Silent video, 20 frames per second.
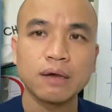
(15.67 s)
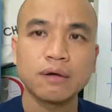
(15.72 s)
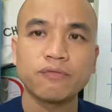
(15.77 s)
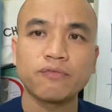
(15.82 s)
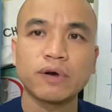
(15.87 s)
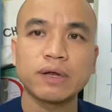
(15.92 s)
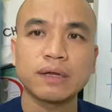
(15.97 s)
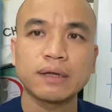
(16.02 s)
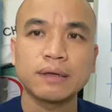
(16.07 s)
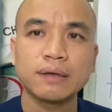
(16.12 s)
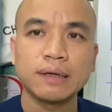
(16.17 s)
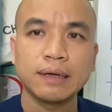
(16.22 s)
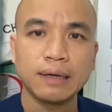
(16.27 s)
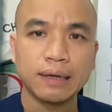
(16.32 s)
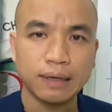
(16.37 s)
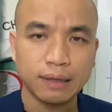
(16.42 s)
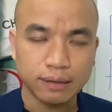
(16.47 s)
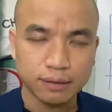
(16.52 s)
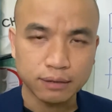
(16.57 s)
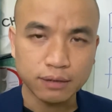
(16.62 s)
và
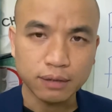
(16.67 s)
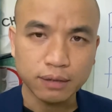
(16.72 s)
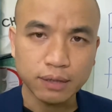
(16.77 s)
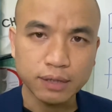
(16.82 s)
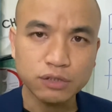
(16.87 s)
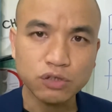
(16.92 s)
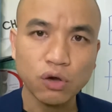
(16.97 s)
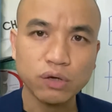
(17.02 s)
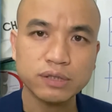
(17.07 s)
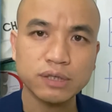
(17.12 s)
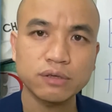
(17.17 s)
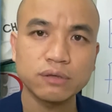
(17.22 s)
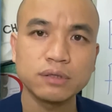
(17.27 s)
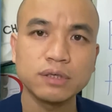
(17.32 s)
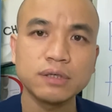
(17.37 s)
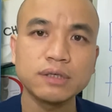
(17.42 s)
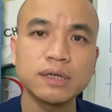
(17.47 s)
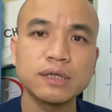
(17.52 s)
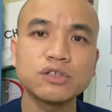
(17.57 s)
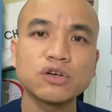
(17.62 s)
những lý do sau
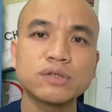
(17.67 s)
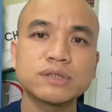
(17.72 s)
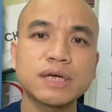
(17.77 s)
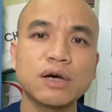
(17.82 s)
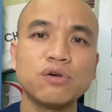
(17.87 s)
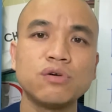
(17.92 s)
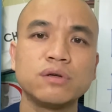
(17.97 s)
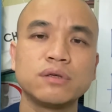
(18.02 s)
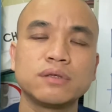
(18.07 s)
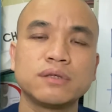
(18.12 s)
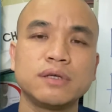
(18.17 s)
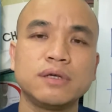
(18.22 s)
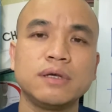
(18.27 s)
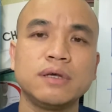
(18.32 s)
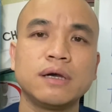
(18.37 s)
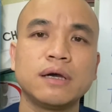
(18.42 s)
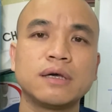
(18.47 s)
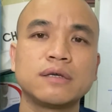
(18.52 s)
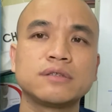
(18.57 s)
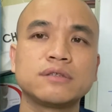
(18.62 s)
những lý do sau
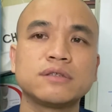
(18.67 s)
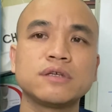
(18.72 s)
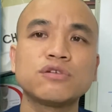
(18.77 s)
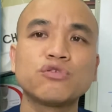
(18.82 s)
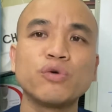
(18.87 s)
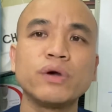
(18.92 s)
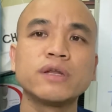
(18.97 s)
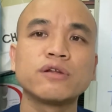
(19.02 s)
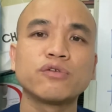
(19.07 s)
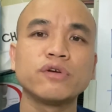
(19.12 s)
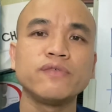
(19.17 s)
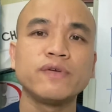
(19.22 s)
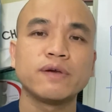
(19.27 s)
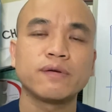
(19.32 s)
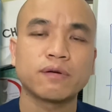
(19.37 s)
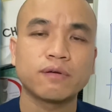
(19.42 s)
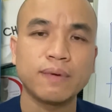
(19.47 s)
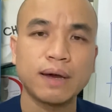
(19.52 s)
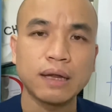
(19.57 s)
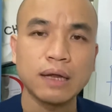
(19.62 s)
thì à, trước khuyên quý vị
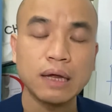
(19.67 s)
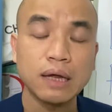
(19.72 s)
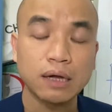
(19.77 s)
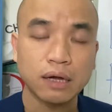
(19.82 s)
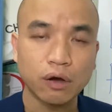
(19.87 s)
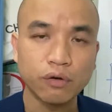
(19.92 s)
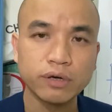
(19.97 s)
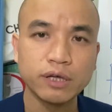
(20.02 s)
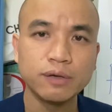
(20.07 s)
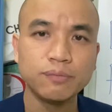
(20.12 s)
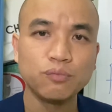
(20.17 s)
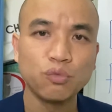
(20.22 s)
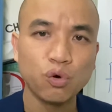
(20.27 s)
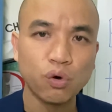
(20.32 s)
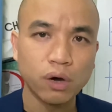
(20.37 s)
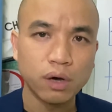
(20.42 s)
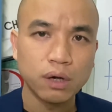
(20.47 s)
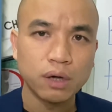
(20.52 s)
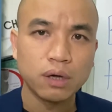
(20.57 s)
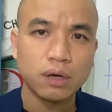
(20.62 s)
và các bạn không nên
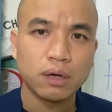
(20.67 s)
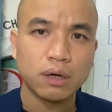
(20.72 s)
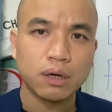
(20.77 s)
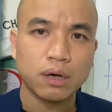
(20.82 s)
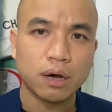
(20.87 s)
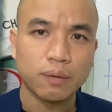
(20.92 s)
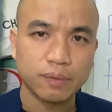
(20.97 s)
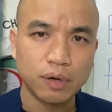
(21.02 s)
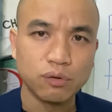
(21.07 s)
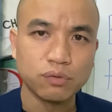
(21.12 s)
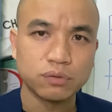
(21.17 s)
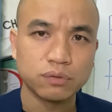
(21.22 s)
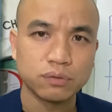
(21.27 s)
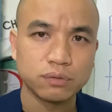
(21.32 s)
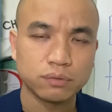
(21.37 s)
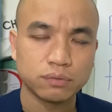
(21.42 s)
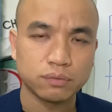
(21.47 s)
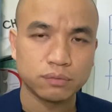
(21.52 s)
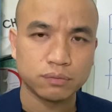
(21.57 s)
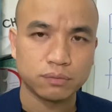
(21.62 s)
mua hợp đồng
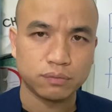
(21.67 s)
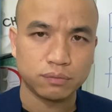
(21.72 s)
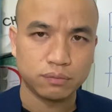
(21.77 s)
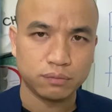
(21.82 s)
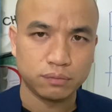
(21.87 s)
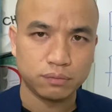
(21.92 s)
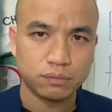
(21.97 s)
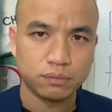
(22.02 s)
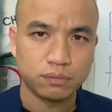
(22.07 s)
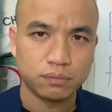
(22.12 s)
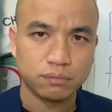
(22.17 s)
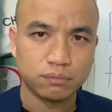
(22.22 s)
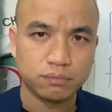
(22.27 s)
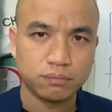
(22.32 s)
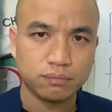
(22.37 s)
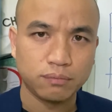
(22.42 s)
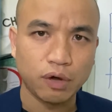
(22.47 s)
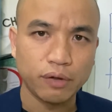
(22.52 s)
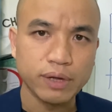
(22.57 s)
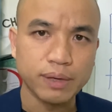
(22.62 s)

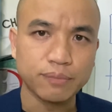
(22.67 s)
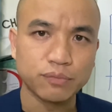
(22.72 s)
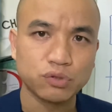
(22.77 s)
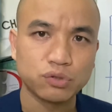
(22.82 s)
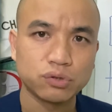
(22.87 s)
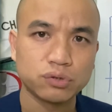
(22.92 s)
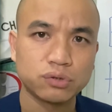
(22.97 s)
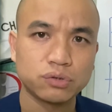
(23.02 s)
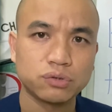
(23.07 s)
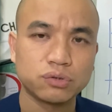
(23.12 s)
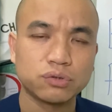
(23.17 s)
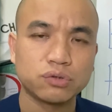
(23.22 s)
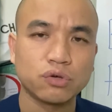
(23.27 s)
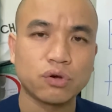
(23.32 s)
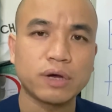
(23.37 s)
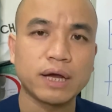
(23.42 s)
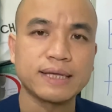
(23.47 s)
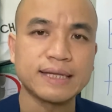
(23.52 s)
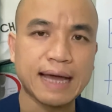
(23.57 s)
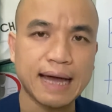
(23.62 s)
bảo hiểm cho
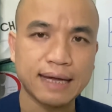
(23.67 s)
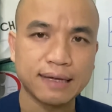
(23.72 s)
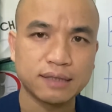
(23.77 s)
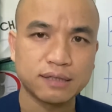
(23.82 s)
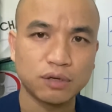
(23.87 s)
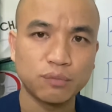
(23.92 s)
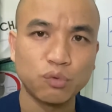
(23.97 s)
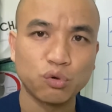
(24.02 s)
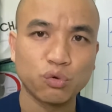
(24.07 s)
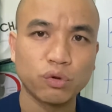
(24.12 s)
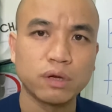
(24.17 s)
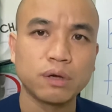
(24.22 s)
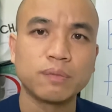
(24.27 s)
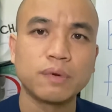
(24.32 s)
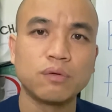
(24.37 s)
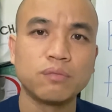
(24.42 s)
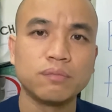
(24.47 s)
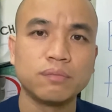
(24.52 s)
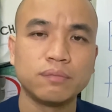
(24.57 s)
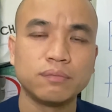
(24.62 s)
cả nhà trong một quyển hợp
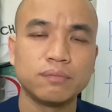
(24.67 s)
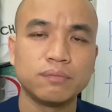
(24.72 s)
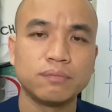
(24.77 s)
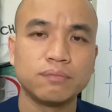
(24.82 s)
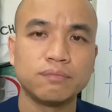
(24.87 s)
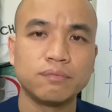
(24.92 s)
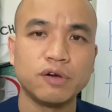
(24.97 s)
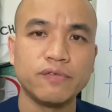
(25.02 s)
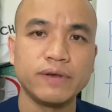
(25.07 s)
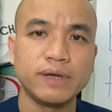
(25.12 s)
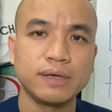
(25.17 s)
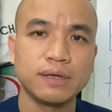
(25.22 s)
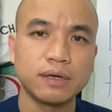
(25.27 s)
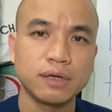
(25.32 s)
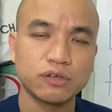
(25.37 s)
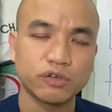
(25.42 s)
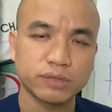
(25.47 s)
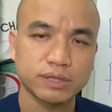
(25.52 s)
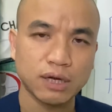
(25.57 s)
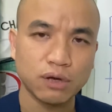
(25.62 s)
đồng bởi vì những
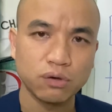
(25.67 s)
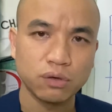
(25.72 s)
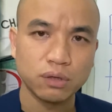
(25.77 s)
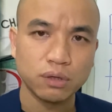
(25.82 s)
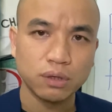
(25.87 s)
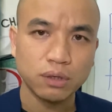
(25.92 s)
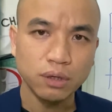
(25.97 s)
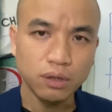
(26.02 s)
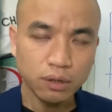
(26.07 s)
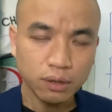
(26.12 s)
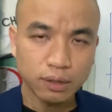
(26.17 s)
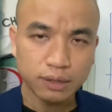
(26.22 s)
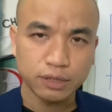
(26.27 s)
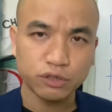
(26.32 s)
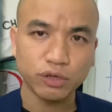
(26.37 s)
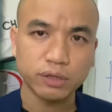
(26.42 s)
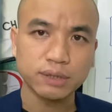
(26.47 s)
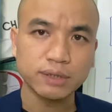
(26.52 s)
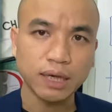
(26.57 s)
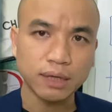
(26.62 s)
lý do sau lý
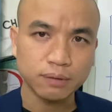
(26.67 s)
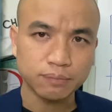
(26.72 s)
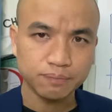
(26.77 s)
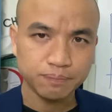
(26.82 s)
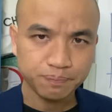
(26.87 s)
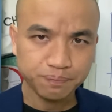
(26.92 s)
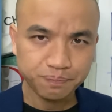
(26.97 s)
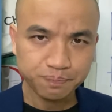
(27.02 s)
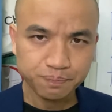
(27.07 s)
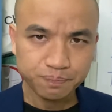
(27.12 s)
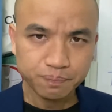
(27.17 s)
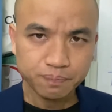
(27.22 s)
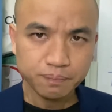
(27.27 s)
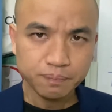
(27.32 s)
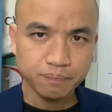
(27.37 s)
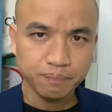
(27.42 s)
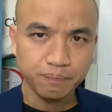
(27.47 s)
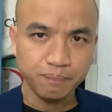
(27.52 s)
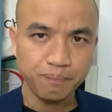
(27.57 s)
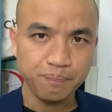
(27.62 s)
do thứ nhất
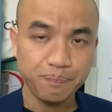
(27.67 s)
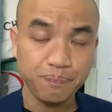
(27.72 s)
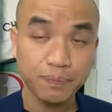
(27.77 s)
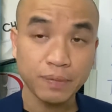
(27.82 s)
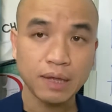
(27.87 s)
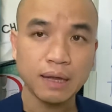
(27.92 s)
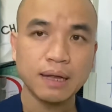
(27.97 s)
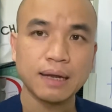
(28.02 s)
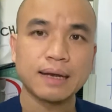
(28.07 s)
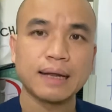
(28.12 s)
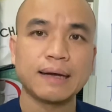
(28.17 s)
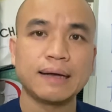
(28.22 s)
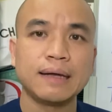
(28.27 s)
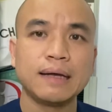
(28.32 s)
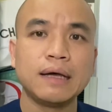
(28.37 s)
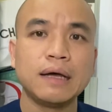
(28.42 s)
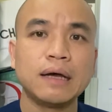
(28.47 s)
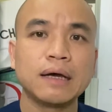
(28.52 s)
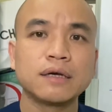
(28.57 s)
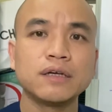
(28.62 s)
là
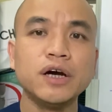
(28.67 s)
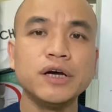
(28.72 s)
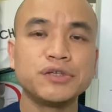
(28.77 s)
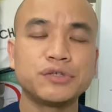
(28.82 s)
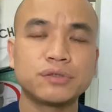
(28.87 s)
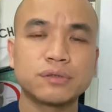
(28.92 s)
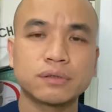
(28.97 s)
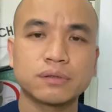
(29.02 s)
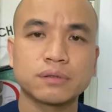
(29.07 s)
người